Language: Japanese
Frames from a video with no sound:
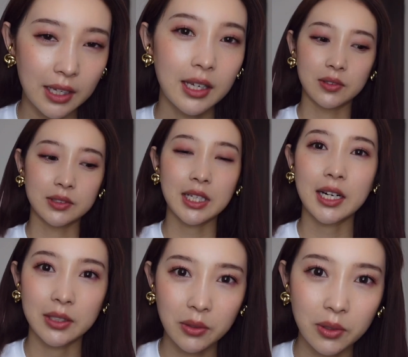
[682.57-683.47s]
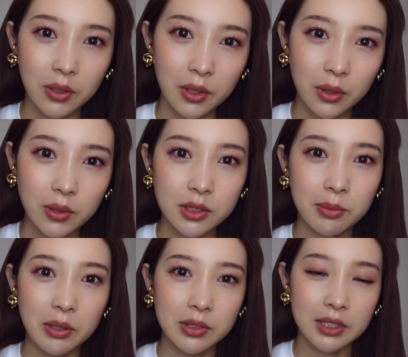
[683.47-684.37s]
ZARA の
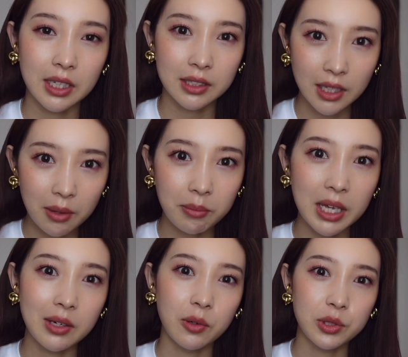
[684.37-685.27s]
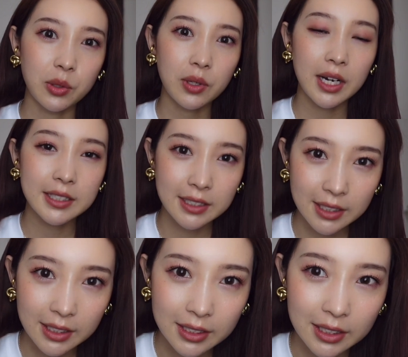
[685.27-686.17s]
コスメを使ったメイクを紹介さ
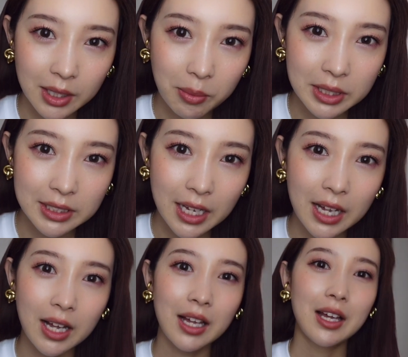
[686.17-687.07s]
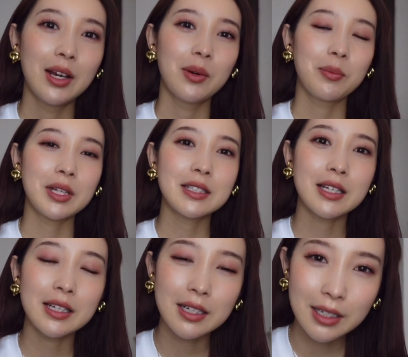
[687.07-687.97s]
せていただきました皆
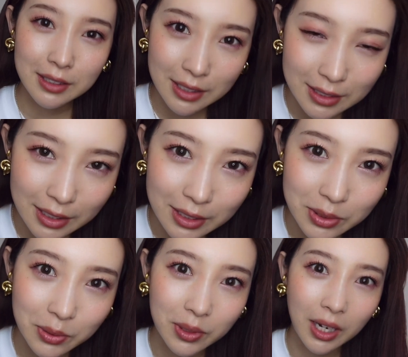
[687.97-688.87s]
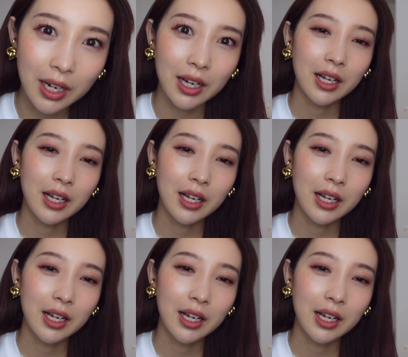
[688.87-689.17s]
さんいかがでしたでしょうか